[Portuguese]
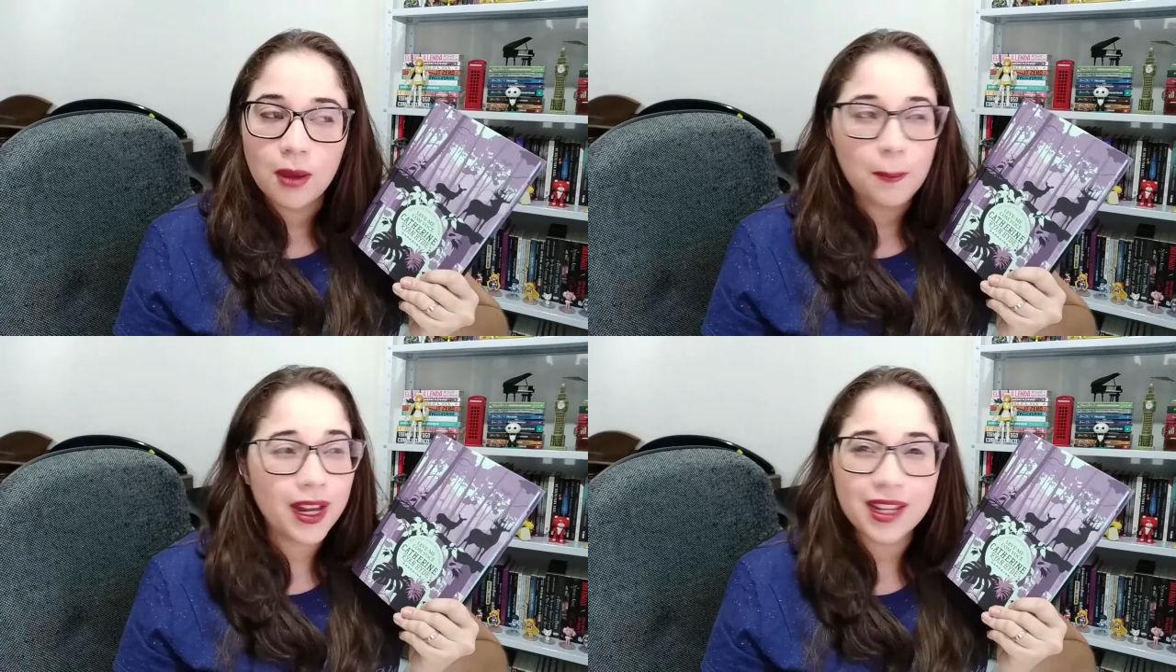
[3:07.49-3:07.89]

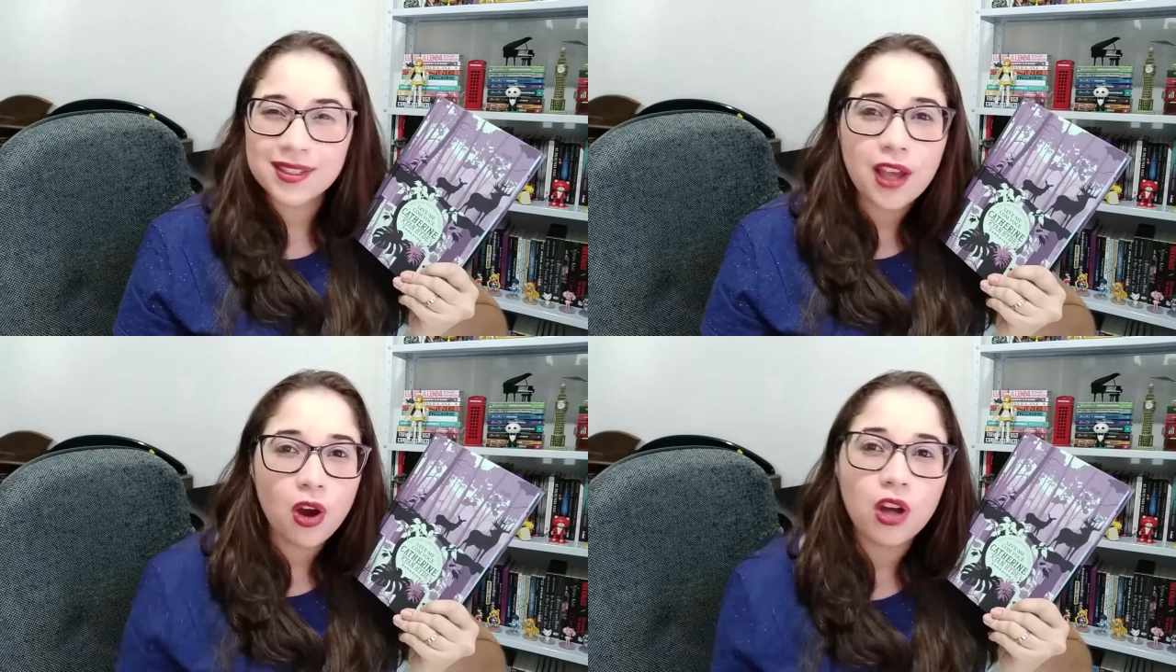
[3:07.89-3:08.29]

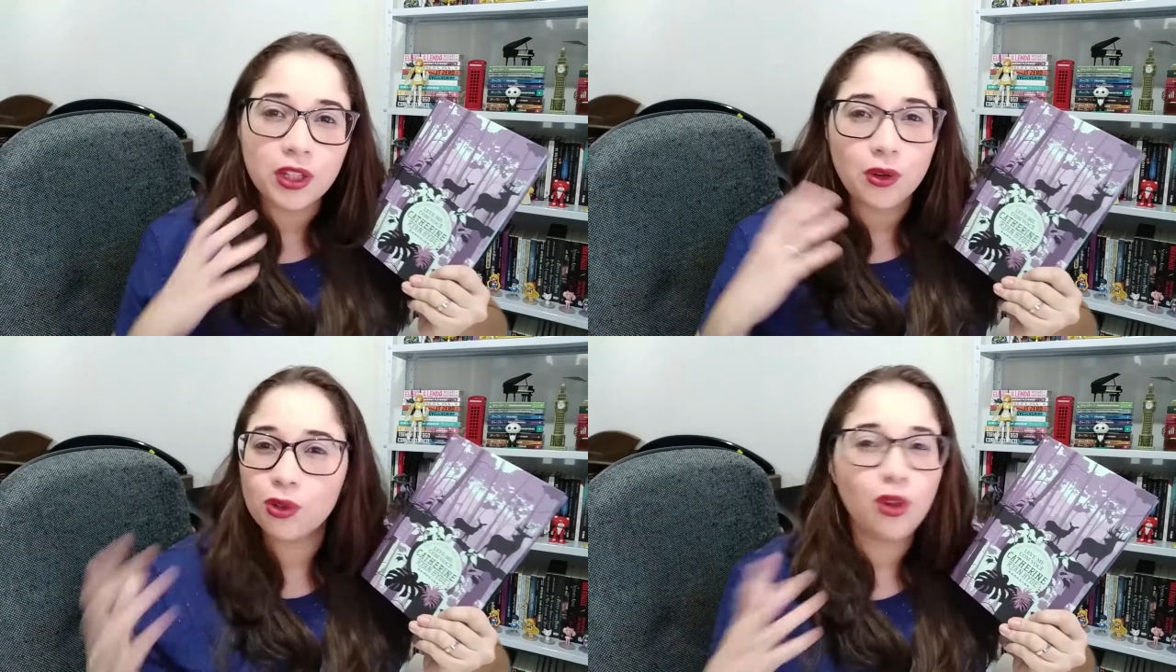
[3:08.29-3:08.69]
parece que a
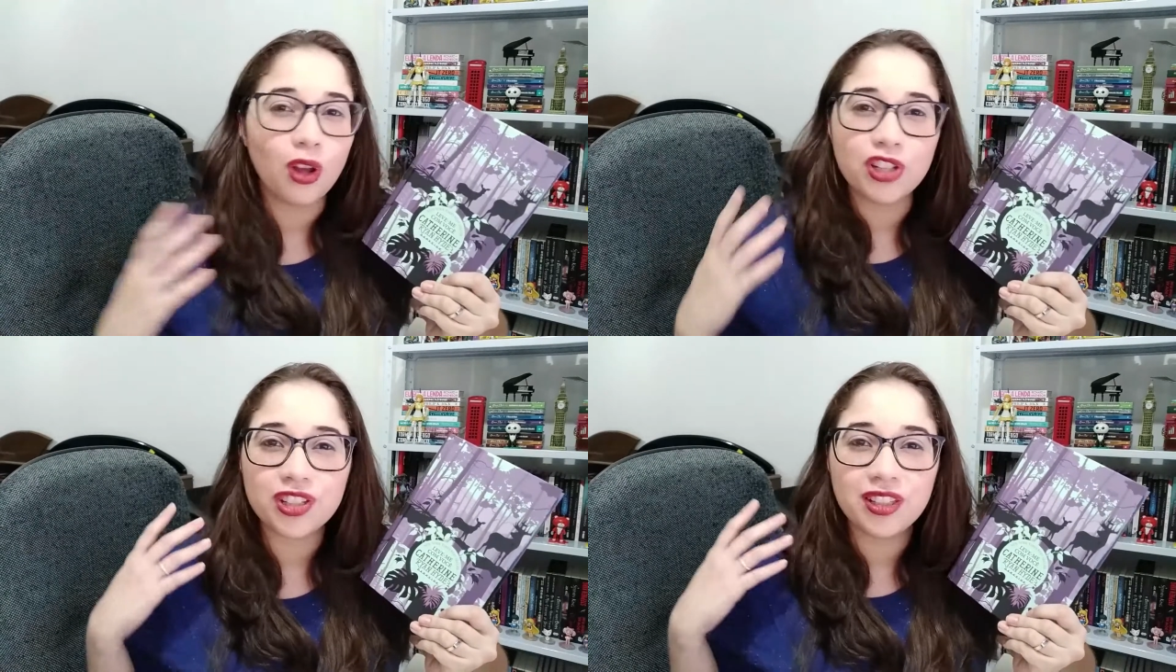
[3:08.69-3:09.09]
ordem
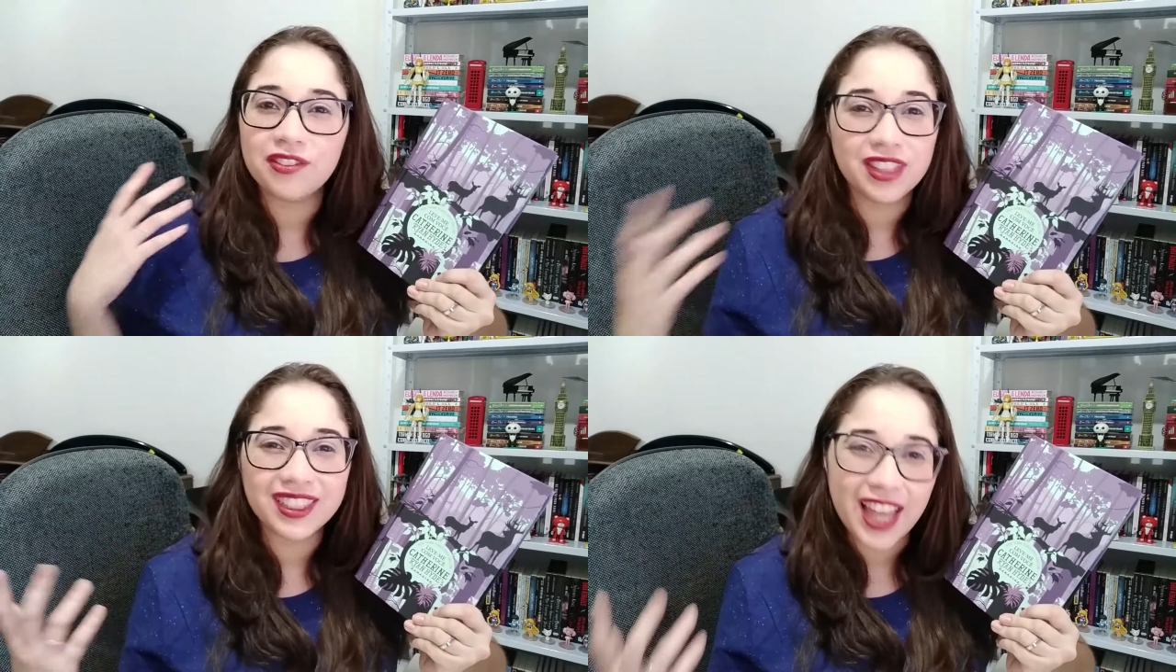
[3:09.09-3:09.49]
cronológica da
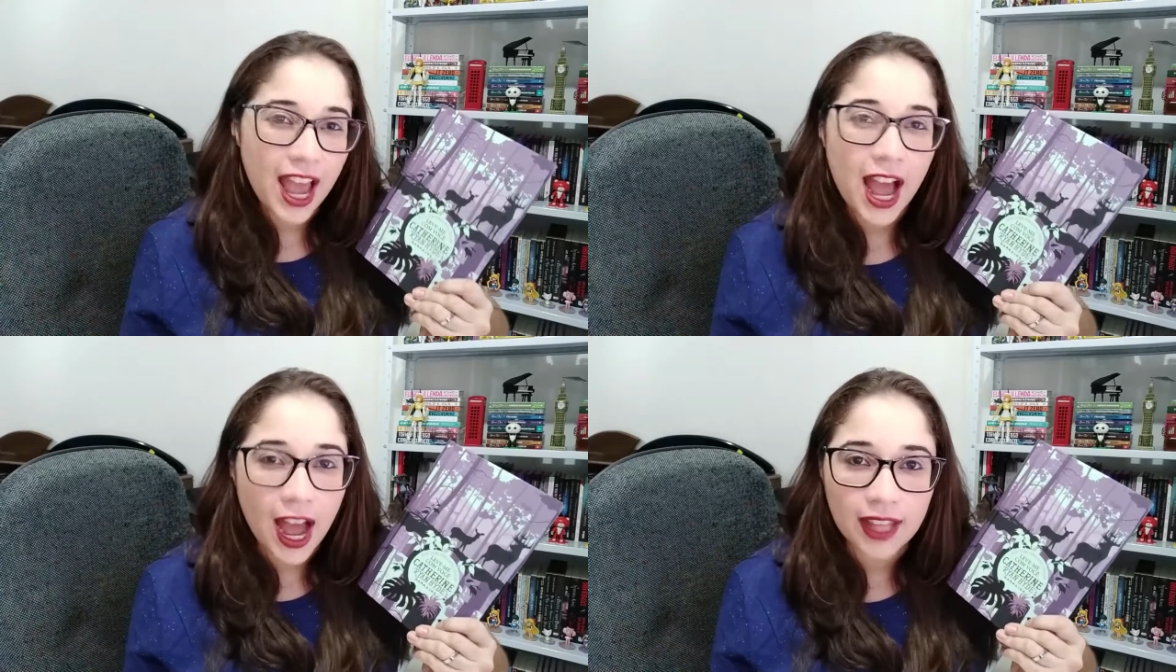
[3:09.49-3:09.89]
vida tá
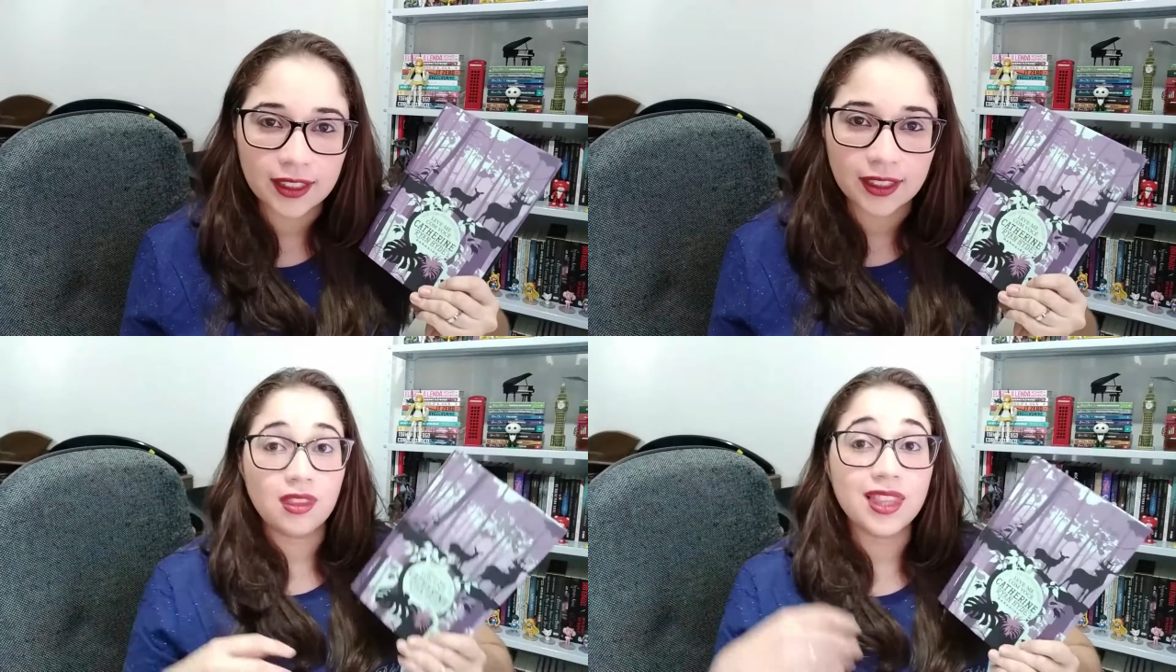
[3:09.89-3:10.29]
errada.